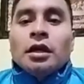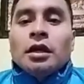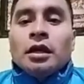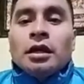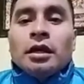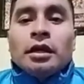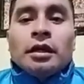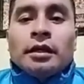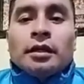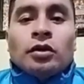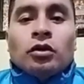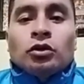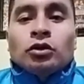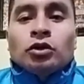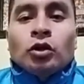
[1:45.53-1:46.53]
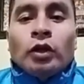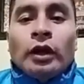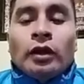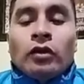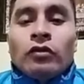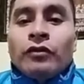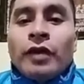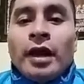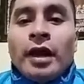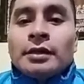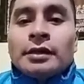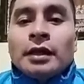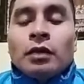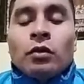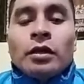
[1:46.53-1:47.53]
Eh, con toda
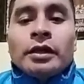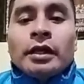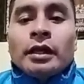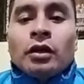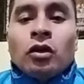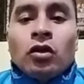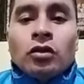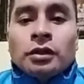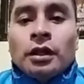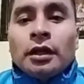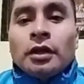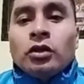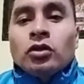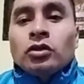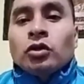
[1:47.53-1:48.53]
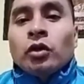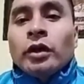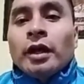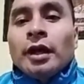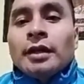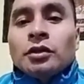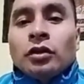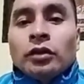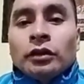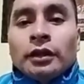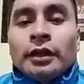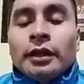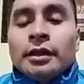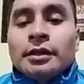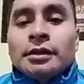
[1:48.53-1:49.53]
confianza, cualquier cosa, y yo estoy a las
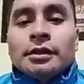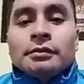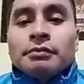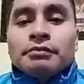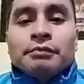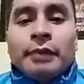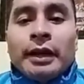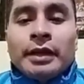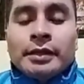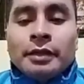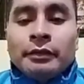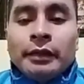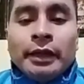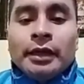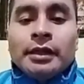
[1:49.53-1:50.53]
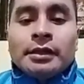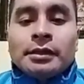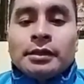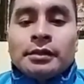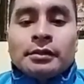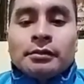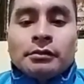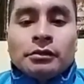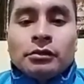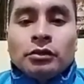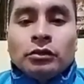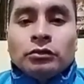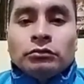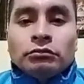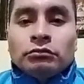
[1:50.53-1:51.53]
órdenes para servirles
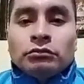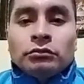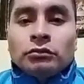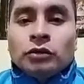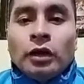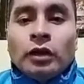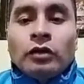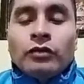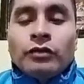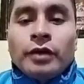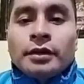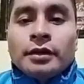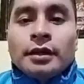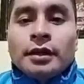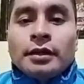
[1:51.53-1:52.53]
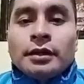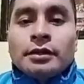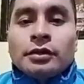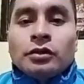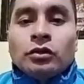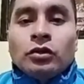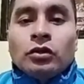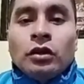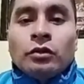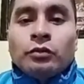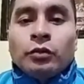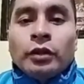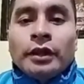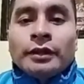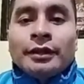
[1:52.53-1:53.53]
con toda confianza ah,
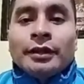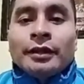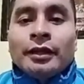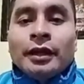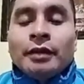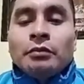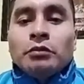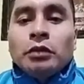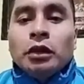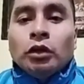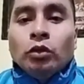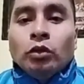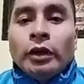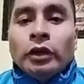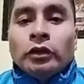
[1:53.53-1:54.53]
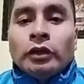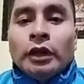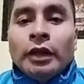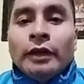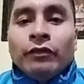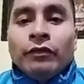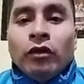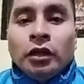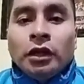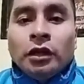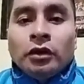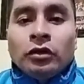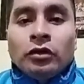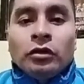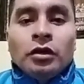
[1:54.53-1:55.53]
pueden tener mi número
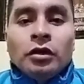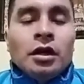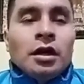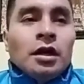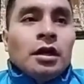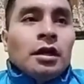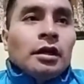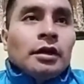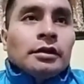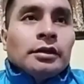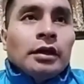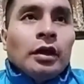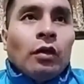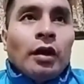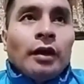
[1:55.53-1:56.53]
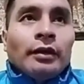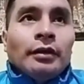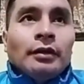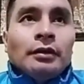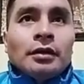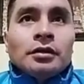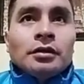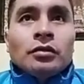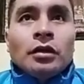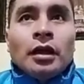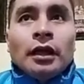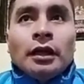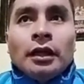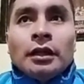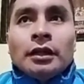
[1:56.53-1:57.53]
telefónico, les dejo a la digna
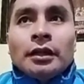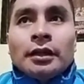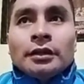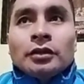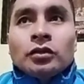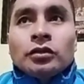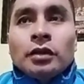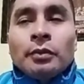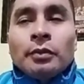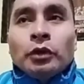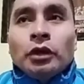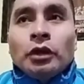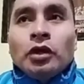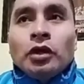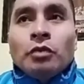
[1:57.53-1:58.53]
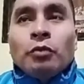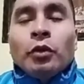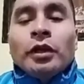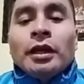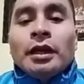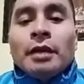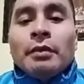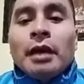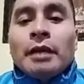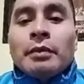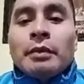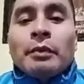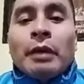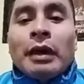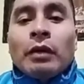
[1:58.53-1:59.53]
ciudadanía del Cantón Zapotillo, pueden
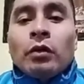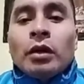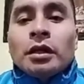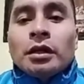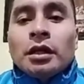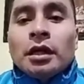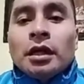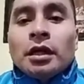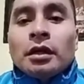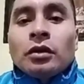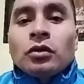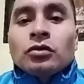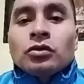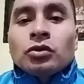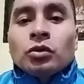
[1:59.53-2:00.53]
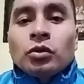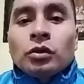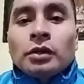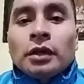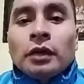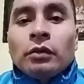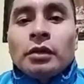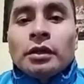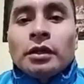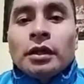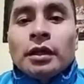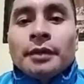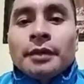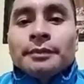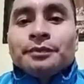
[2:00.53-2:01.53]
llamarme para cualquier consulta,
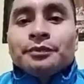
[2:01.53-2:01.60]
cualquier